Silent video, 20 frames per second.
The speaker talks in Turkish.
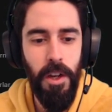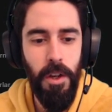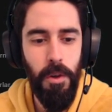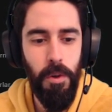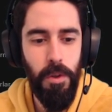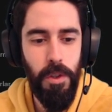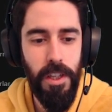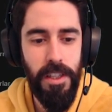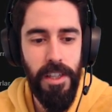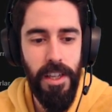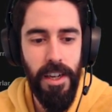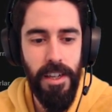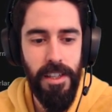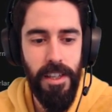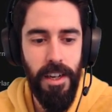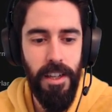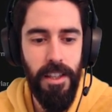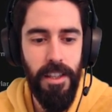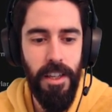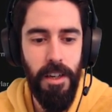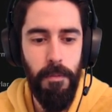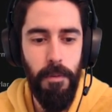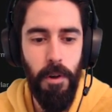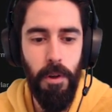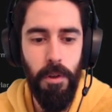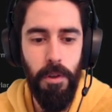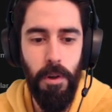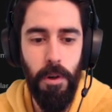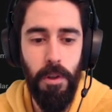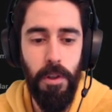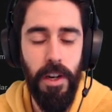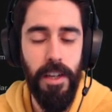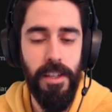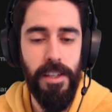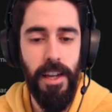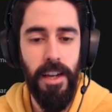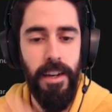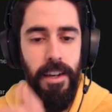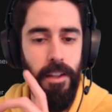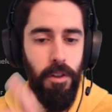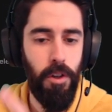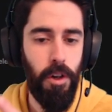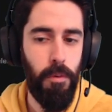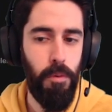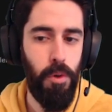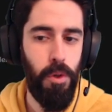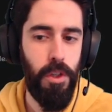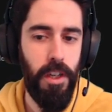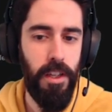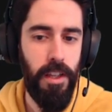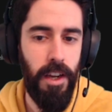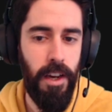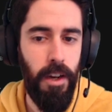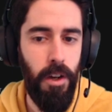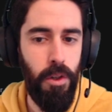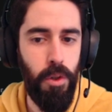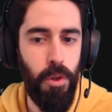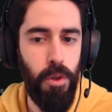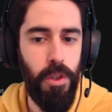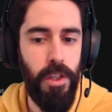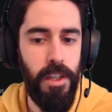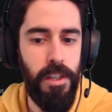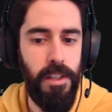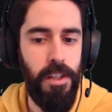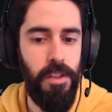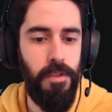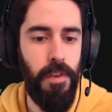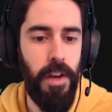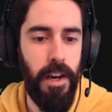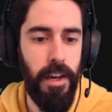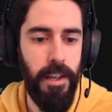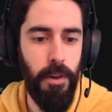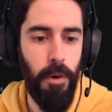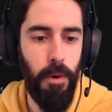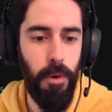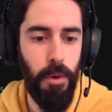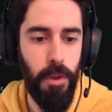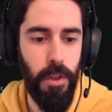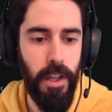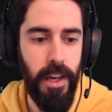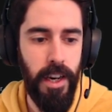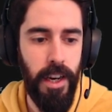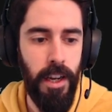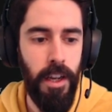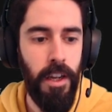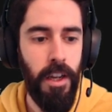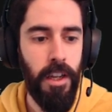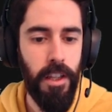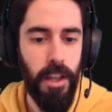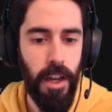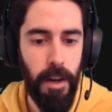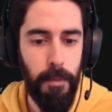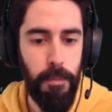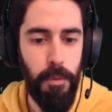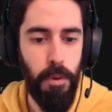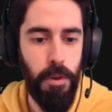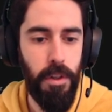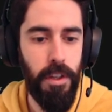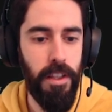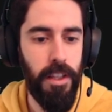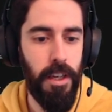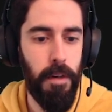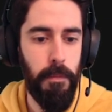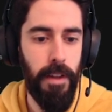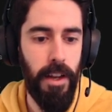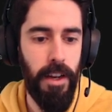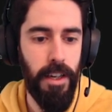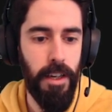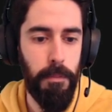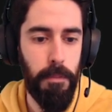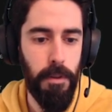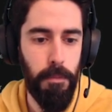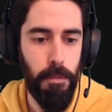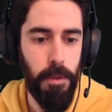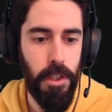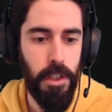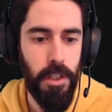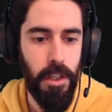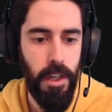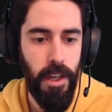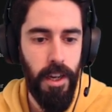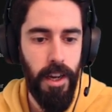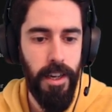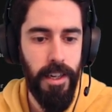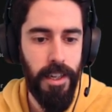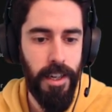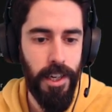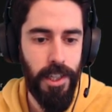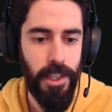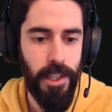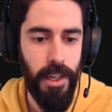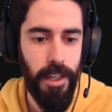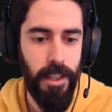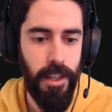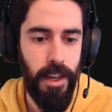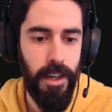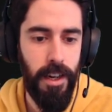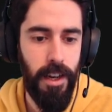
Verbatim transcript: %80 indirimle 14 lira. Zannediyorum ücret, daha önce ücretsiz verdiği oyunlara daha büyük indirimler yapılmış. Hani kaçıranlar